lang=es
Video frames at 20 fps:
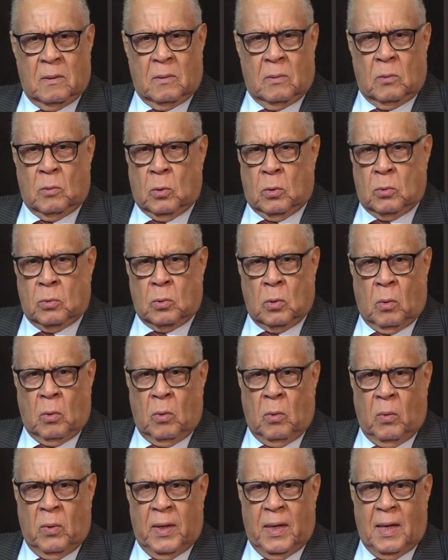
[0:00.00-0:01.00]
No
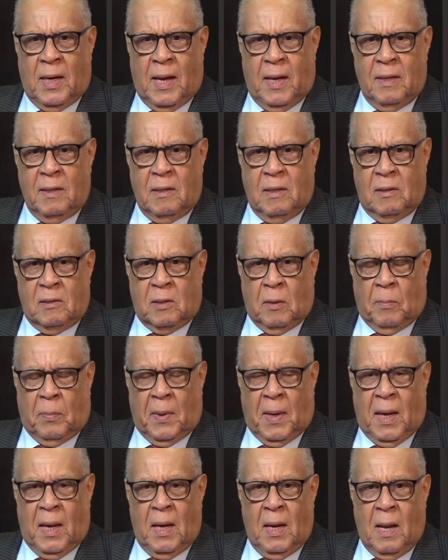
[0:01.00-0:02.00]
solo es la
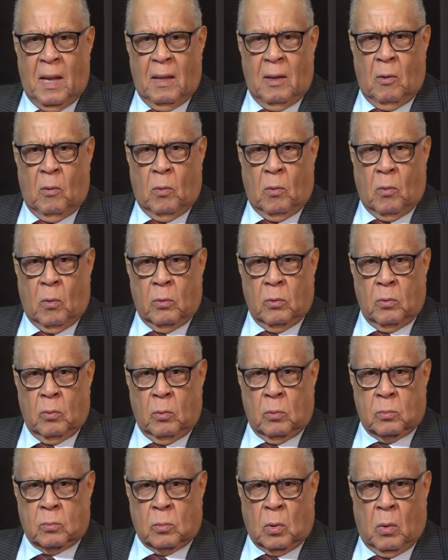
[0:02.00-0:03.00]
indisciplina de los
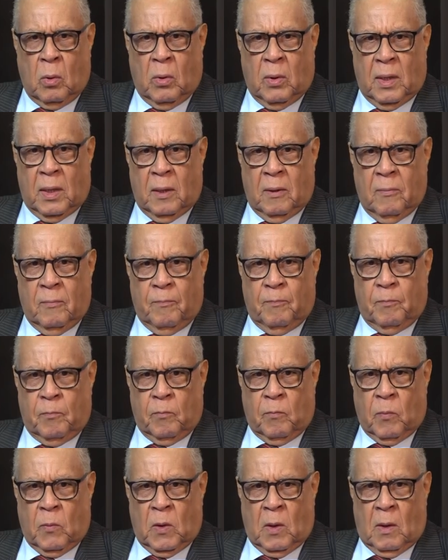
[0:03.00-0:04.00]
conductores,
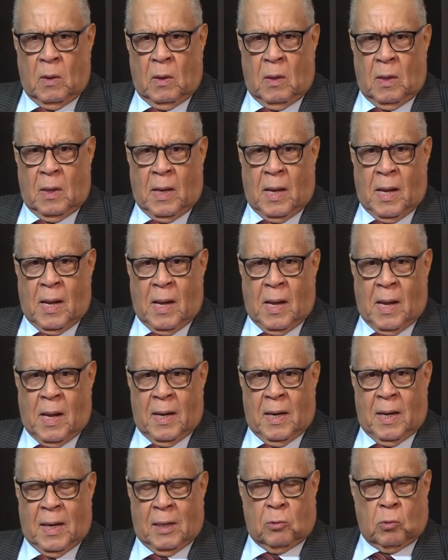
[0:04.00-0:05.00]
el
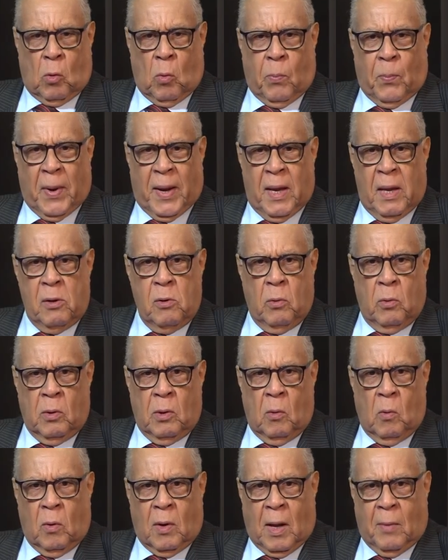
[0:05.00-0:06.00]
atropello de
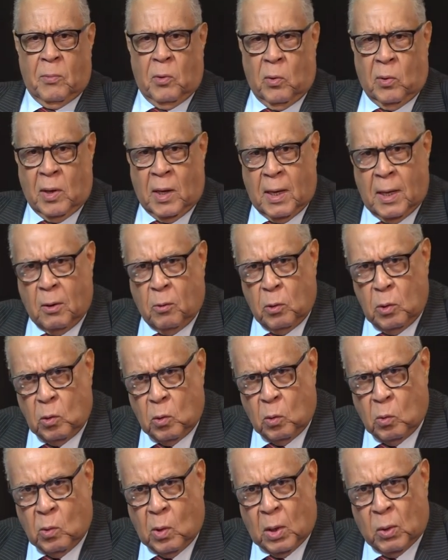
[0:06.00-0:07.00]
los camioneros y
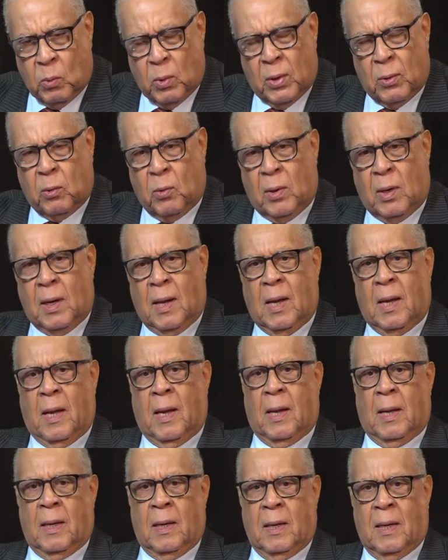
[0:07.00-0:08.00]
los guagüeros en
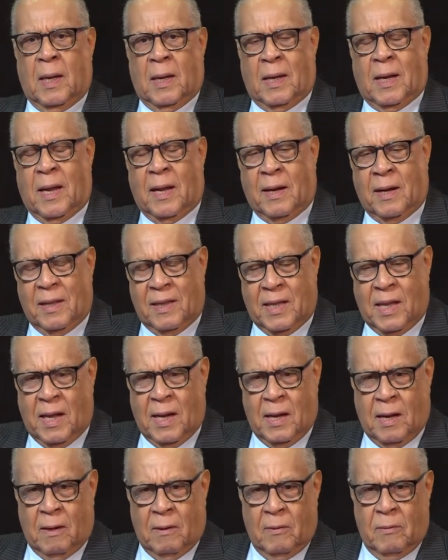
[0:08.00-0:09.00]
la,
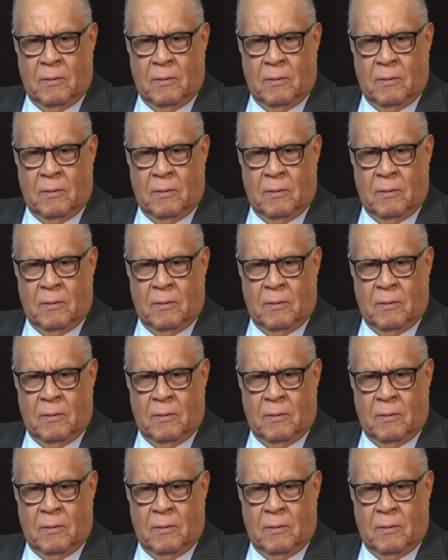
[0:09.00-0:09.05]
carretera,